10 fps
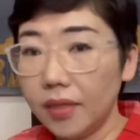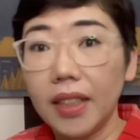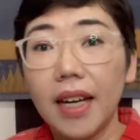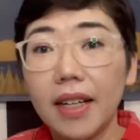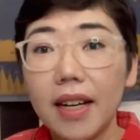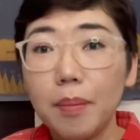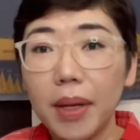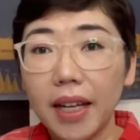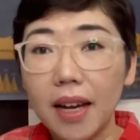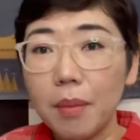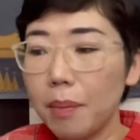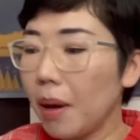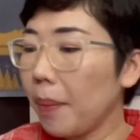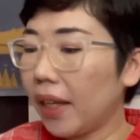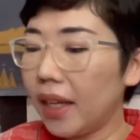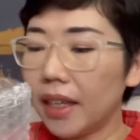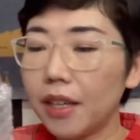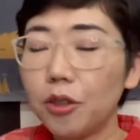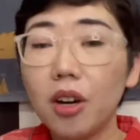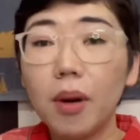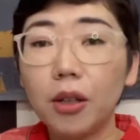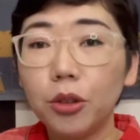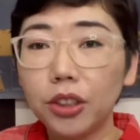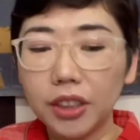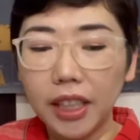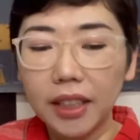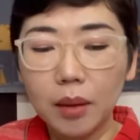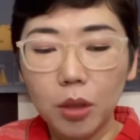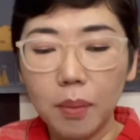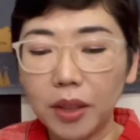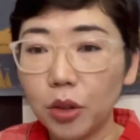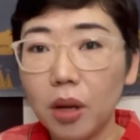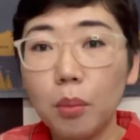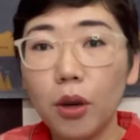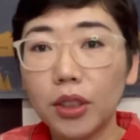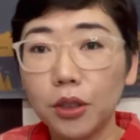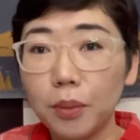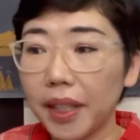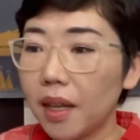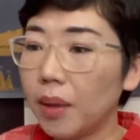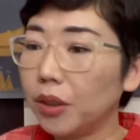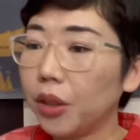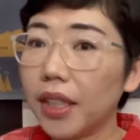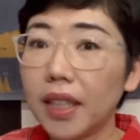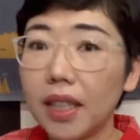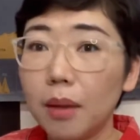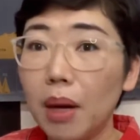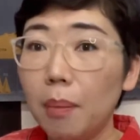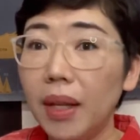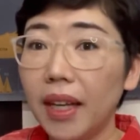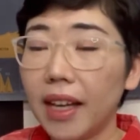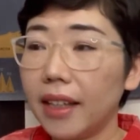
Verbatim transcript: karena mereka memang packingnya juga bagus jadi sebelum masuk ke box itu mereka masukin ke bubble kayak